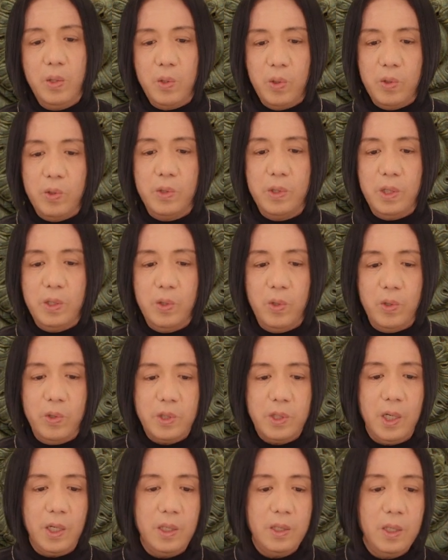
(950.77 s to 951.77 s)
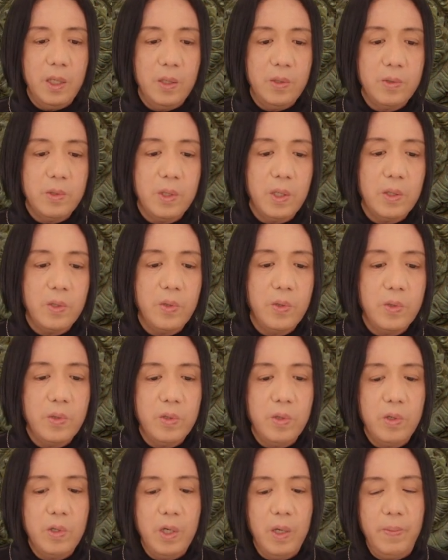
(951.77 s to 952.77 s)
ここに残されていくかという
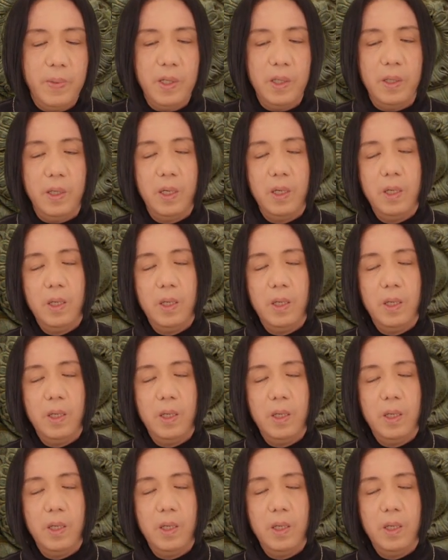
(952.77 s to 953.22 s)
とやっぱり